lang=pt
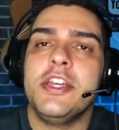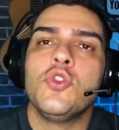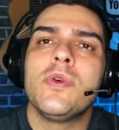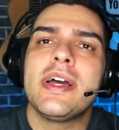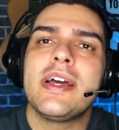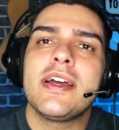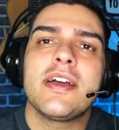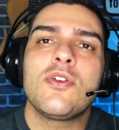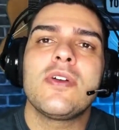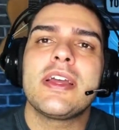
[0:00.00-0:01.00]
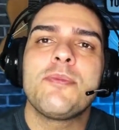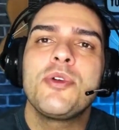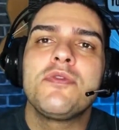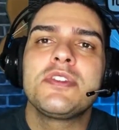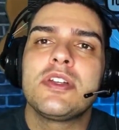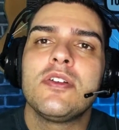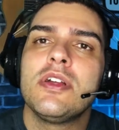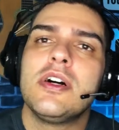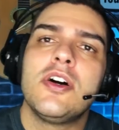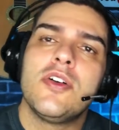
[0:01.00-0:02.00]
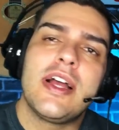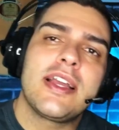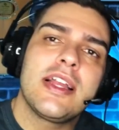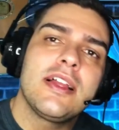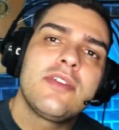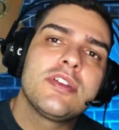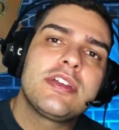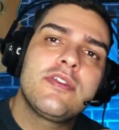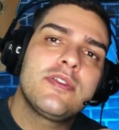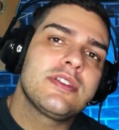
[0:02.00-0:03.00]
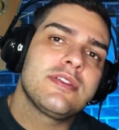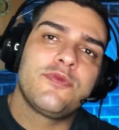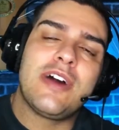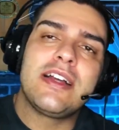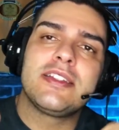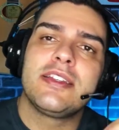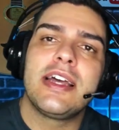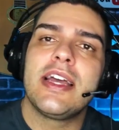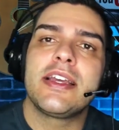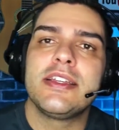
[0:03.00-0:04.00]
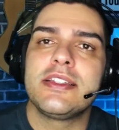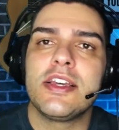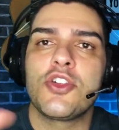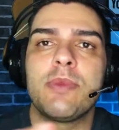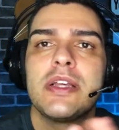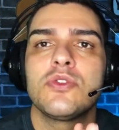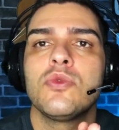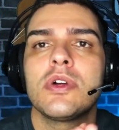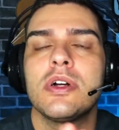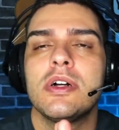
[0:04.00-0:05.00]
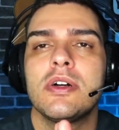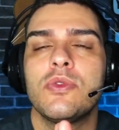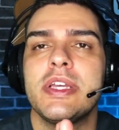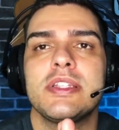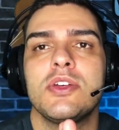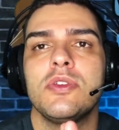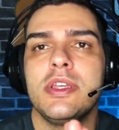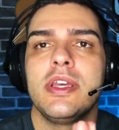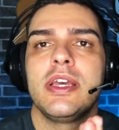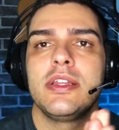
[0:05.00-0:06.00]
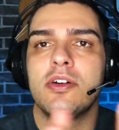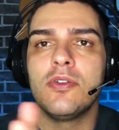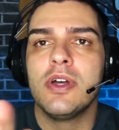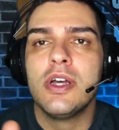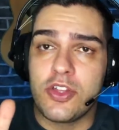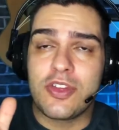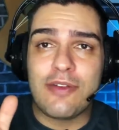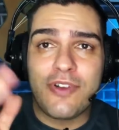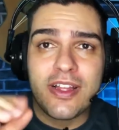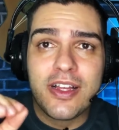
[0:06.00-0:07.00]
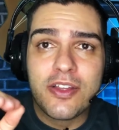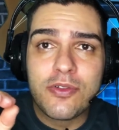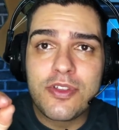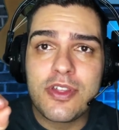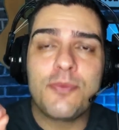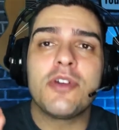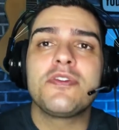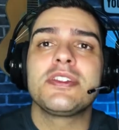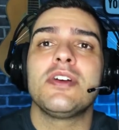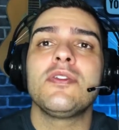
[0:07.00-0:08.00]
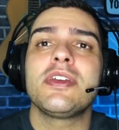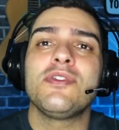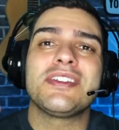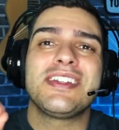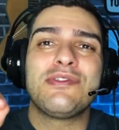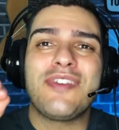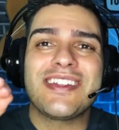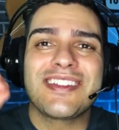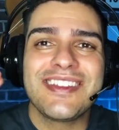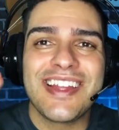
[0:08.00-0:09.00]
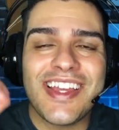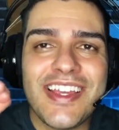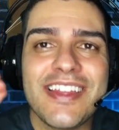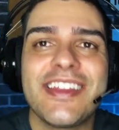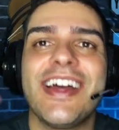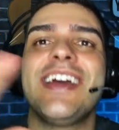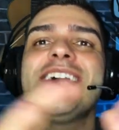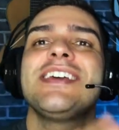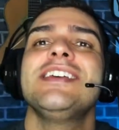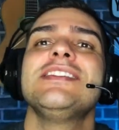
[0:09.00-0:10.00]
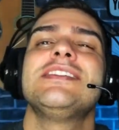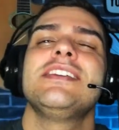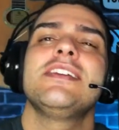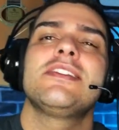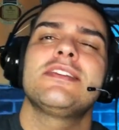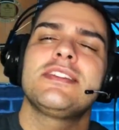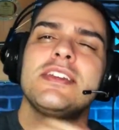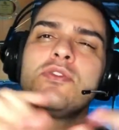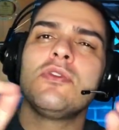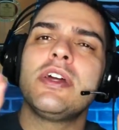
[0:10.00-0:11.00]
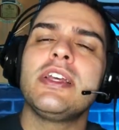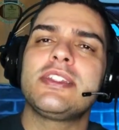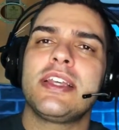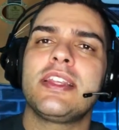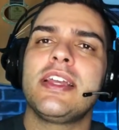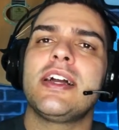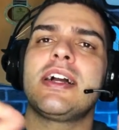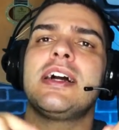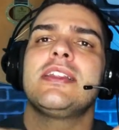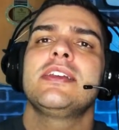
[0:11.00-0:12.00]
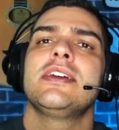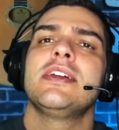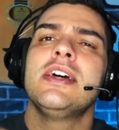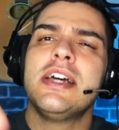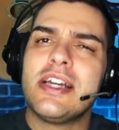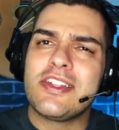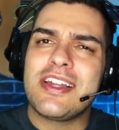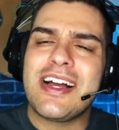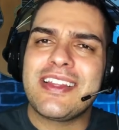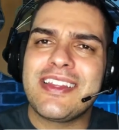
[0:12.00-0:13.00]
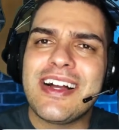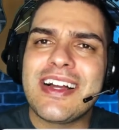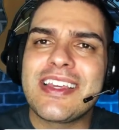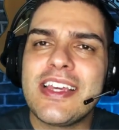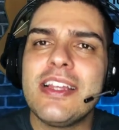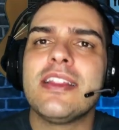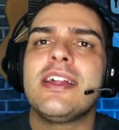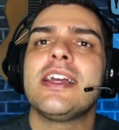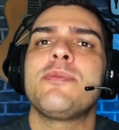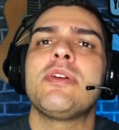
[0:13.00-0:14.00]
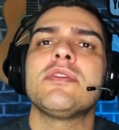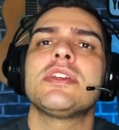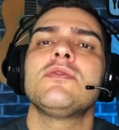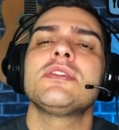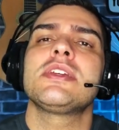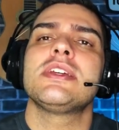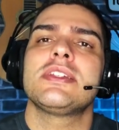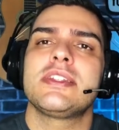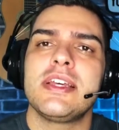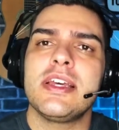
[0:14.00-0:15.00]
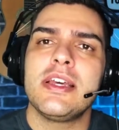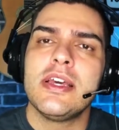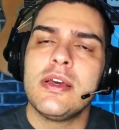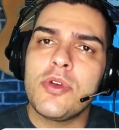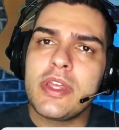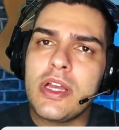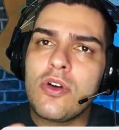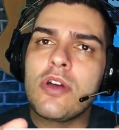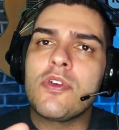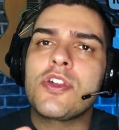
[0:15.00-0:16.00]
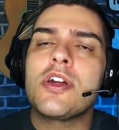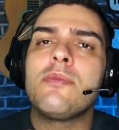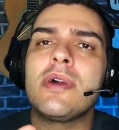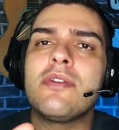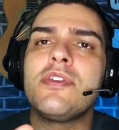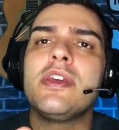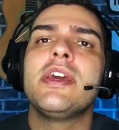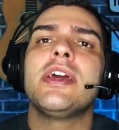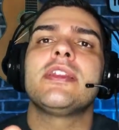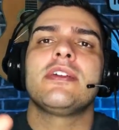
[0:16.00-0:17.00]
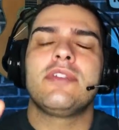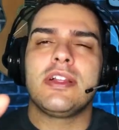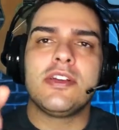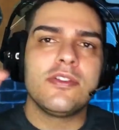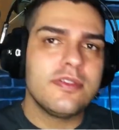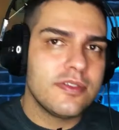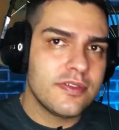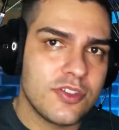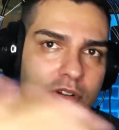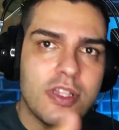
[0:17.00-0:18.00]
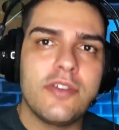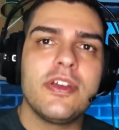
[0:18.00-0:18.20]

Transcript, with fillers: E não é qualquer profissão não, é aquela que você faz ideia que existe, mas nunca conheceu ninguém, não. A gente tá falando de profissão que você não faz nem ideia que existe. Segura aí, senta aí na cadeira, já dá aquele like para você não esquecer, porque agora eu vou chamar a vinheta, valeu? Roda a